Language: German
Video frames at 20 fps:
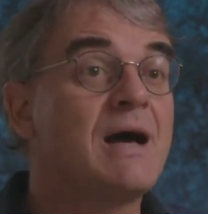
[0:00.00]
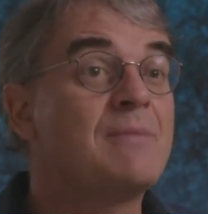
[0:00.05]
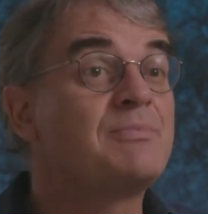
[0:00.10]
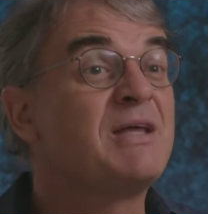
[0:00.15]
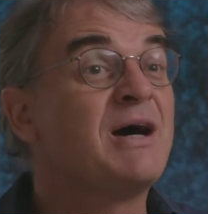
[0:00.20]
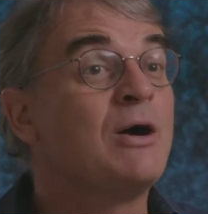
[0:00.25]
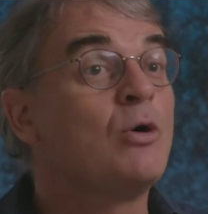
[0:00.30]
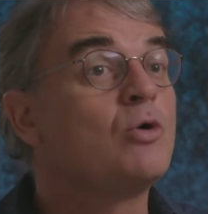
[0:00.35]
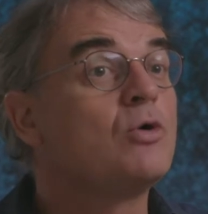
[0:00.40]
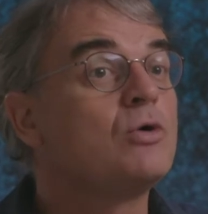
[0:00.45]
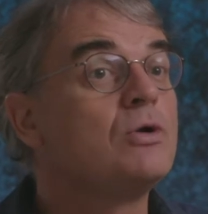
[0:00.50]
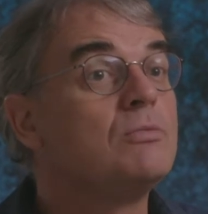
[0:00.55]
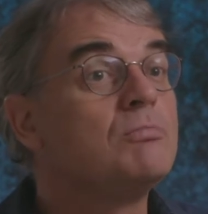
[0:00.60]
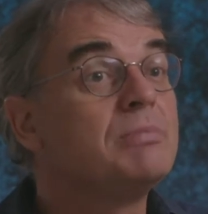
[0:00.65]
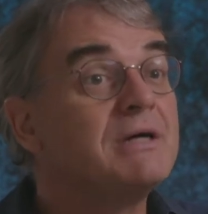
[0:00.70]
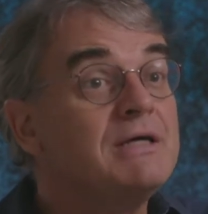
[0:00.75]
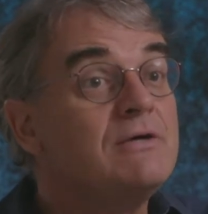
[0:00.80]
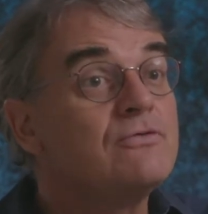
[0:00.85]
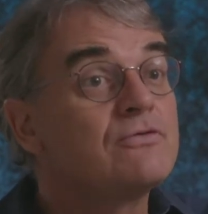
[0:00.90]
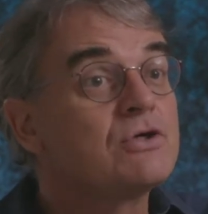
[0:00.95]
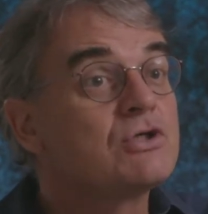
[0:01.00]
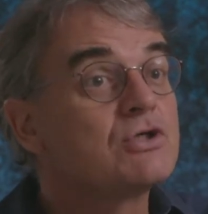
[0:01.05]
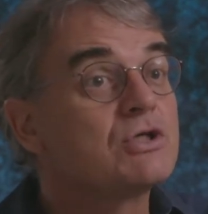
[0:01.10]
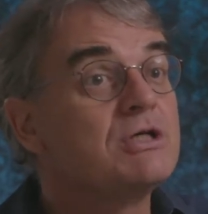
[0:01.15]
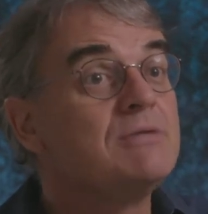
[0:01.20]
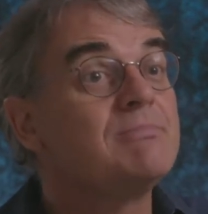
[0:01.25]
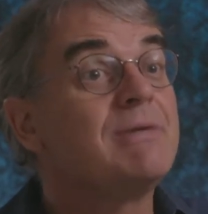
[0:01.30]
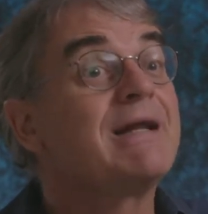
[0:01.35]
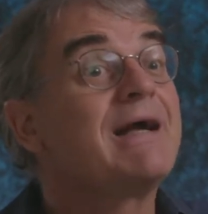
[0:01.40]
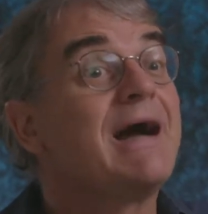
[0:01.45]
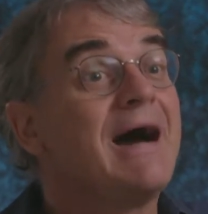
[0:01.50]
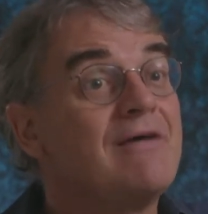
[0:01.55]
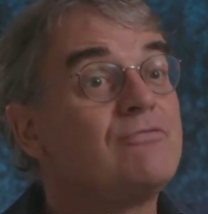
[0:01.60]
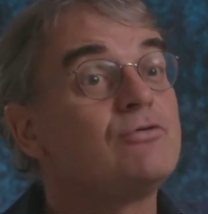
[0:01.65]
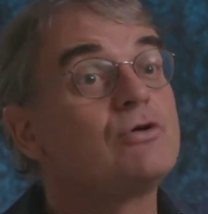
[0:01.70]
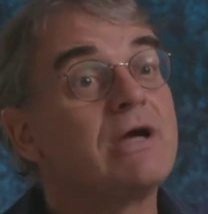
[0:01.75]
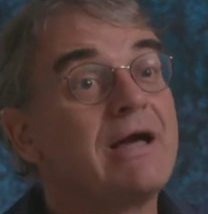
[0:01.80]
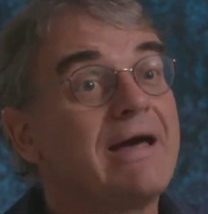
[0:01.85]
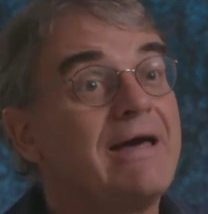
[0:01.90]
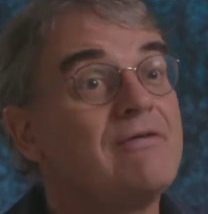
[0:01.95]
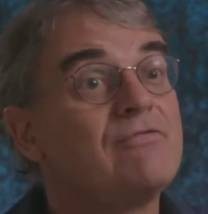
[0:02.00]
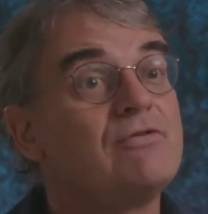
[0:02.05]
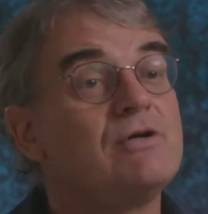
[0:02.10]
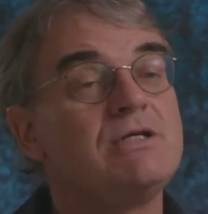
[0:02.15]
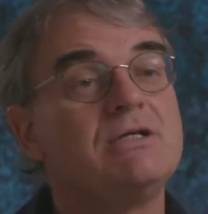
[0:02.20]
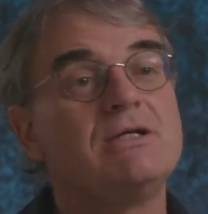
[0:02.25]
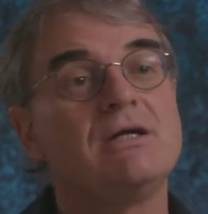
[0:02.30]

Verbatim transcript: Habe da auch einen Brief geschrieben an Graf und Gräfin,